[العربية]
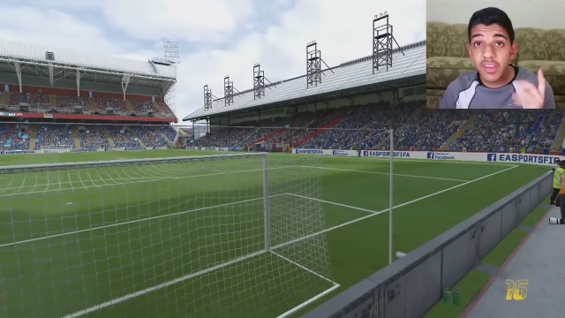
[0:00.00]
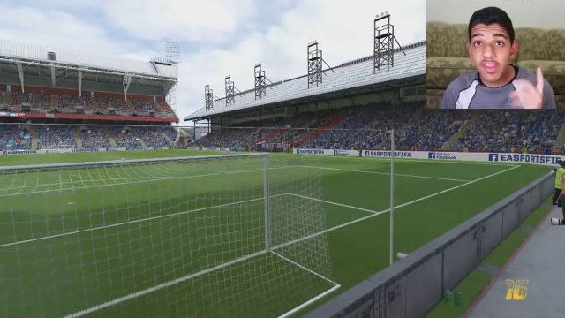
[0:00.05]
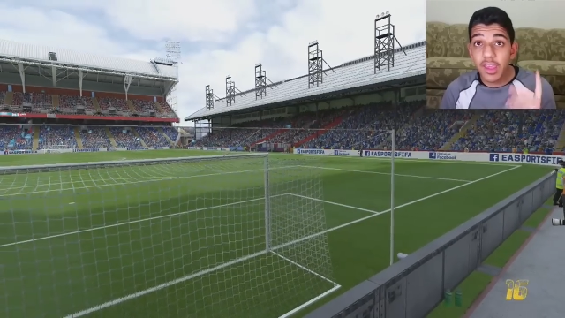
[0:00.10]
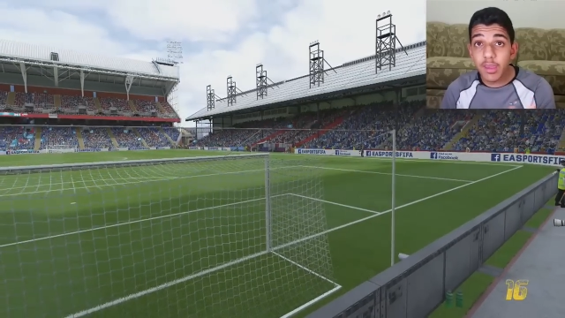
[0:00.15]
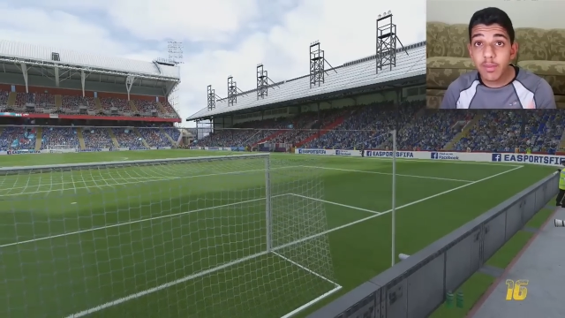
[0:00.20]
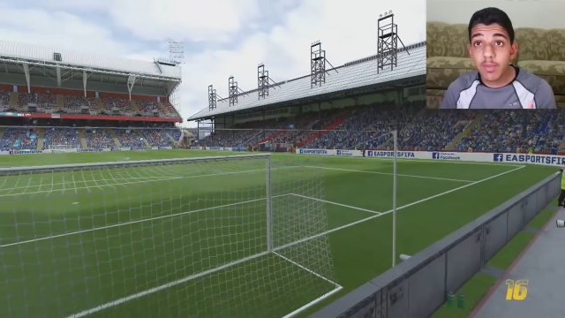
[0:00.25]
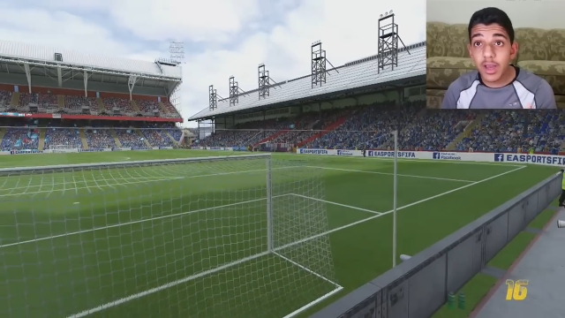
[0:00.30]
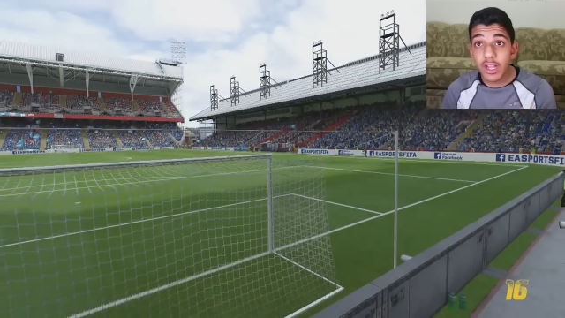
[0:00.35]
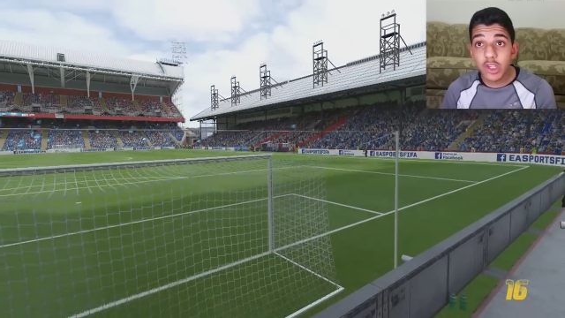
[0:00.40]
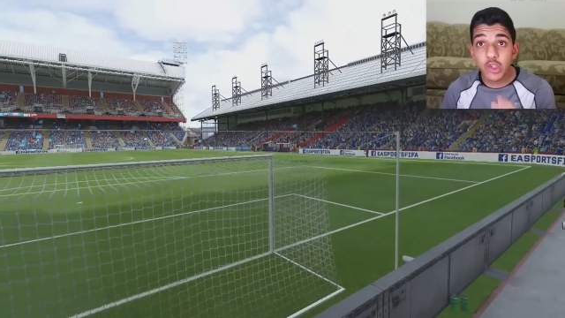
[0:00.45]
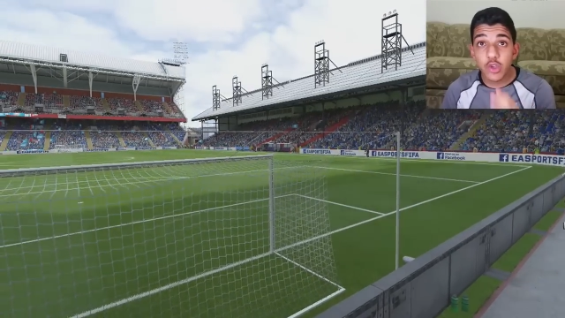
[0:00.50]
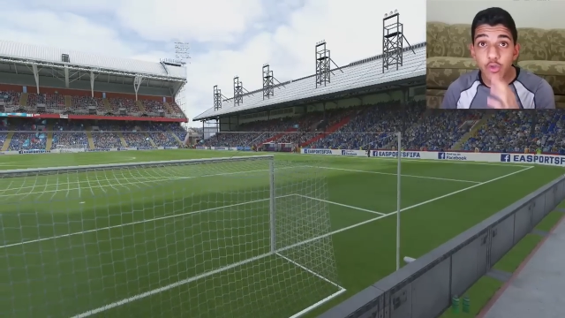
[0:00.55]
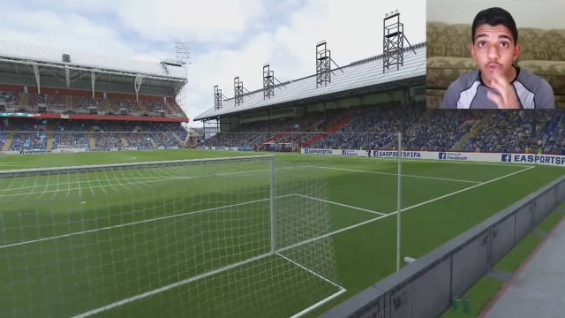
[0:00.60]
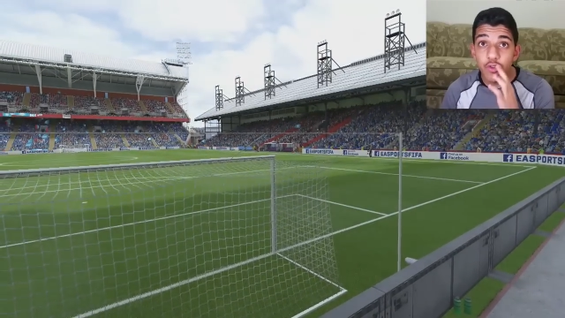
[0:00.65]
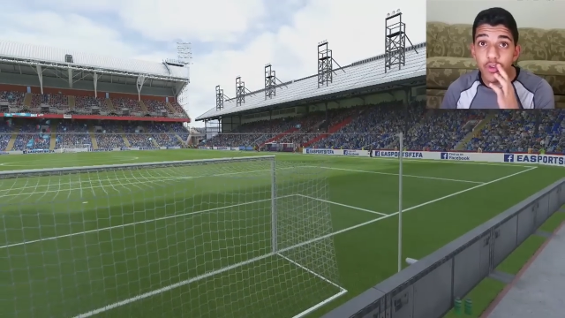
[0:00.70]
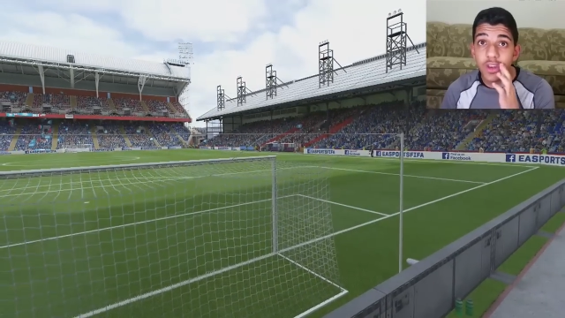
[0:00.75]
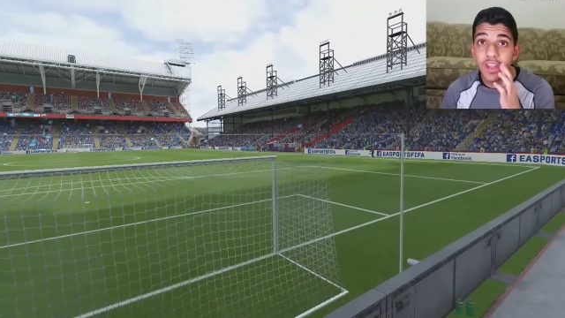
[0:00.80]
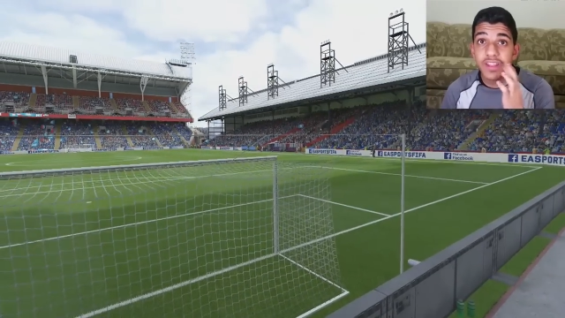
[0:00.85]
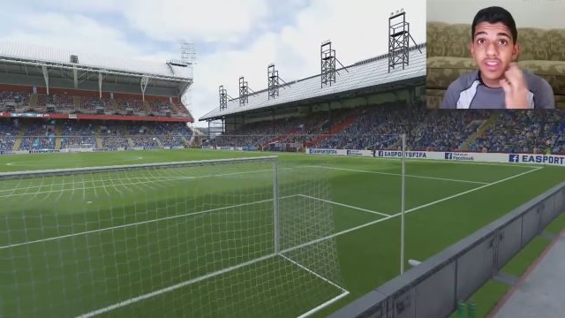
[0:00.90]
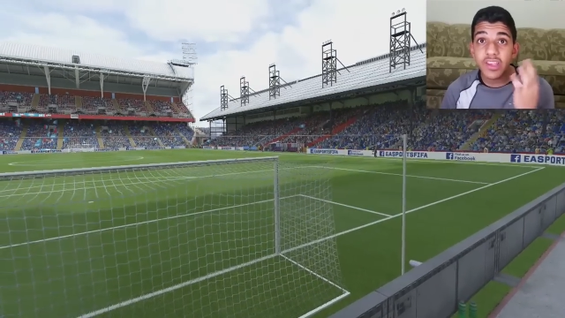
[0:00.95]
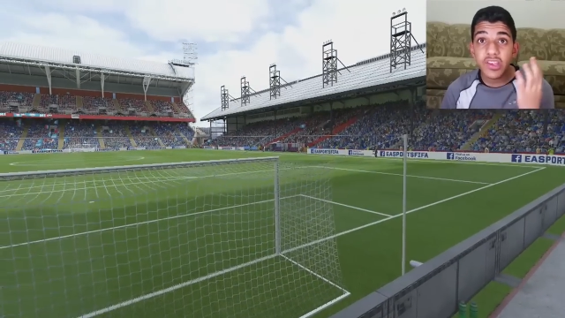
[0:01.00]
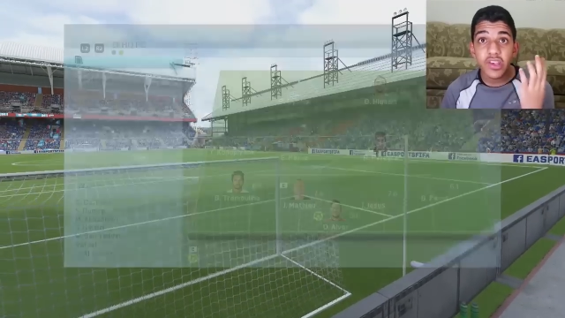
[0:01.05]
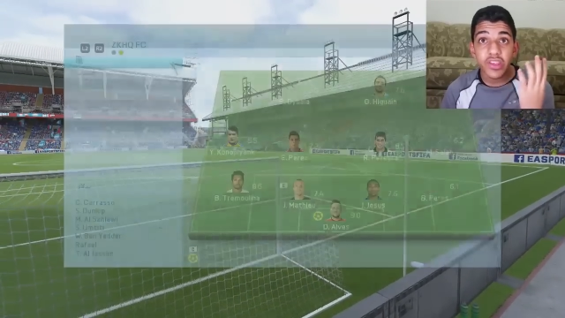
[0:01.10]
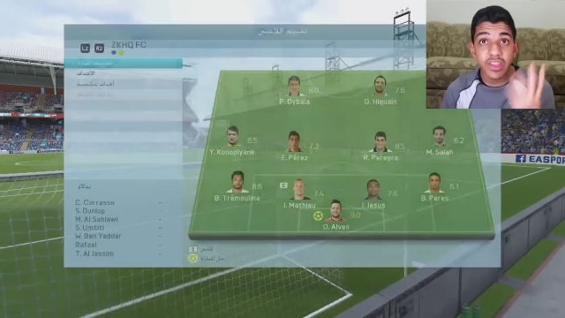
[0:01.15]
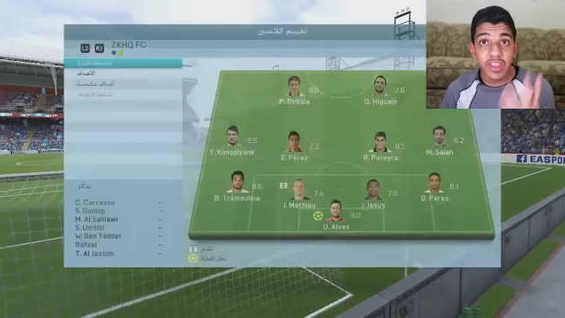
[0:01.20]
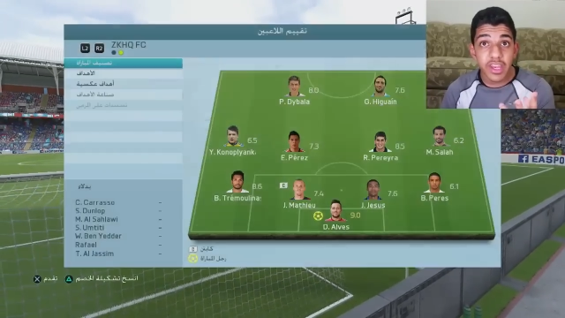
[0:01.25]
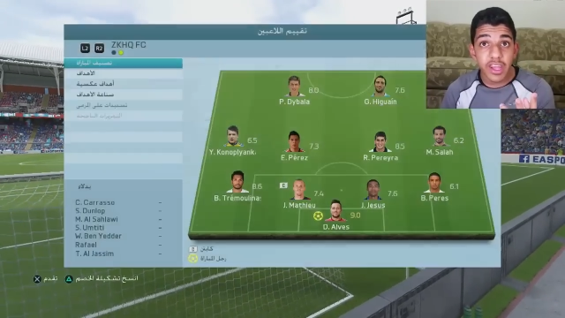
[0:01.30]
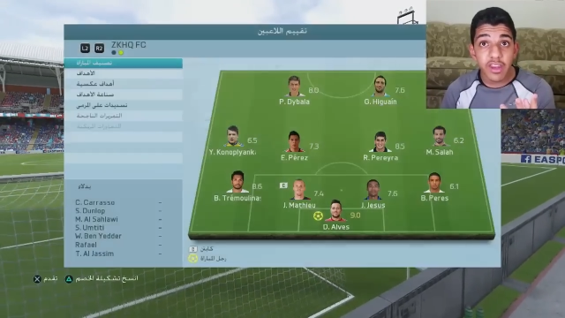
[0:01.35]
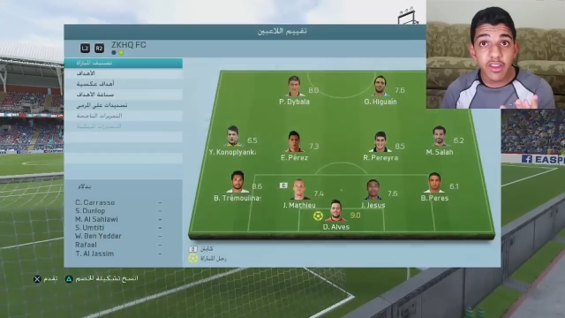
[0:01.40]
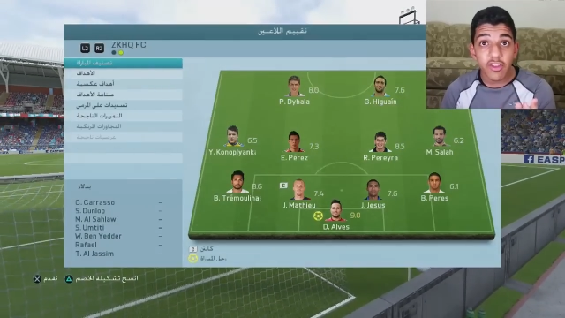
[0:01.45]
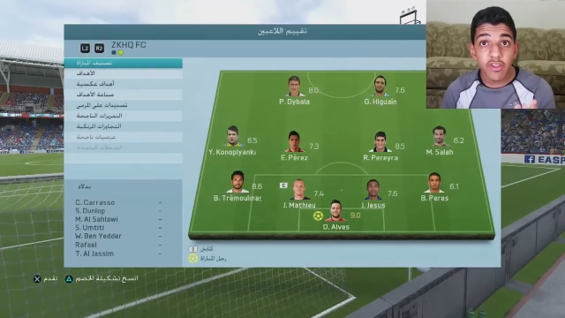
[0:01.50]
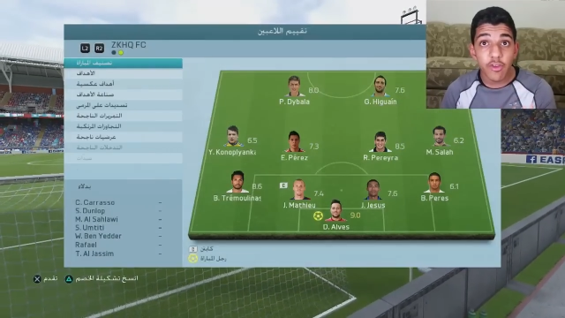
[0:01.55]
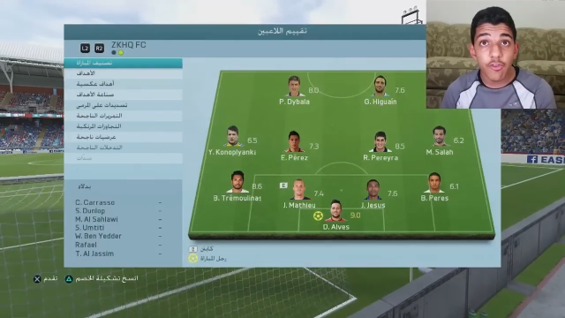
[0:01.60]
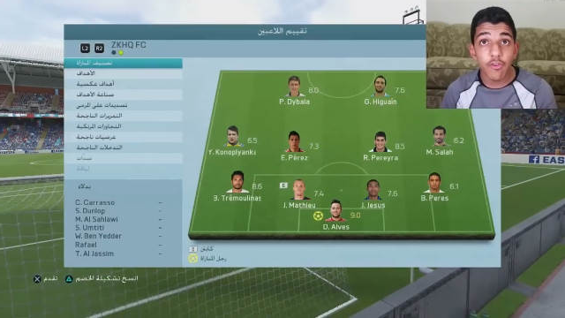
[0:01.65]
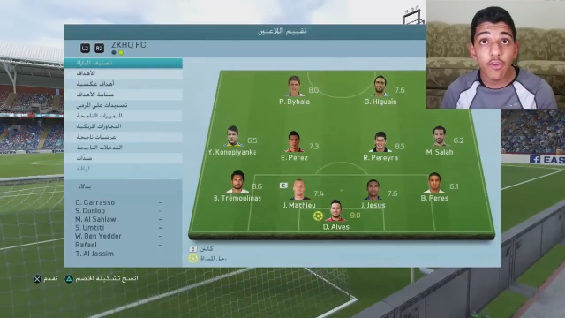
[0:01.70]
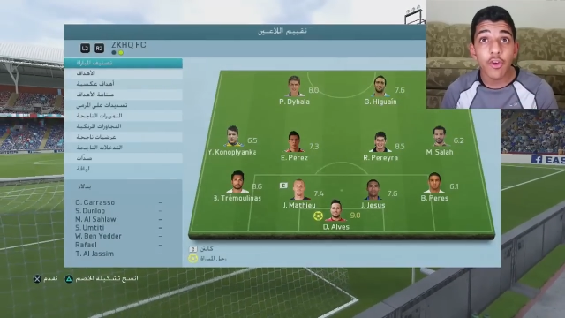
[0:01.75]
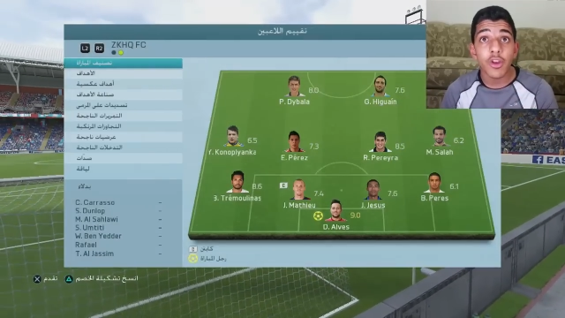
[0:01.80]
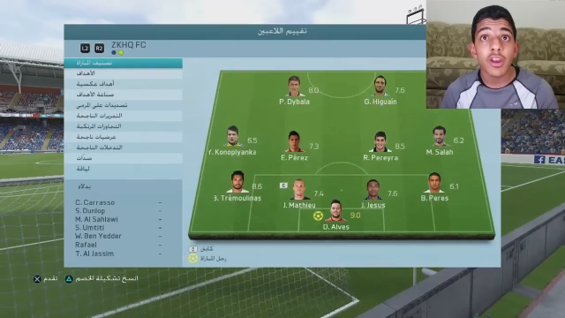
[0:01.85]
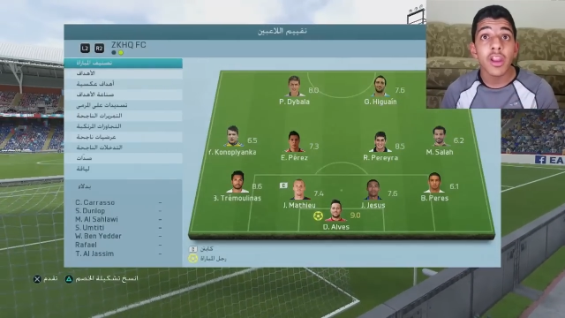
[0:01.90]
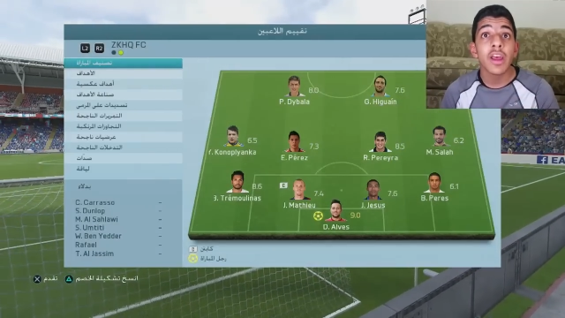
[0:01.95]
زي ما تشوفون نتيجة
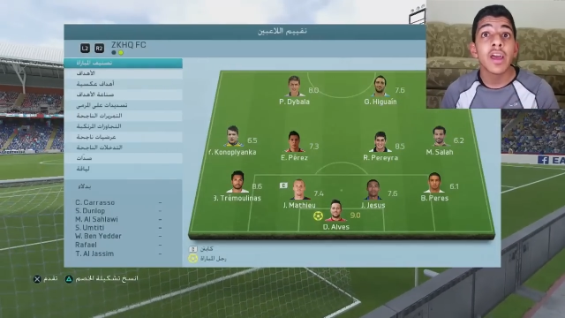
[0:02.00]
2-0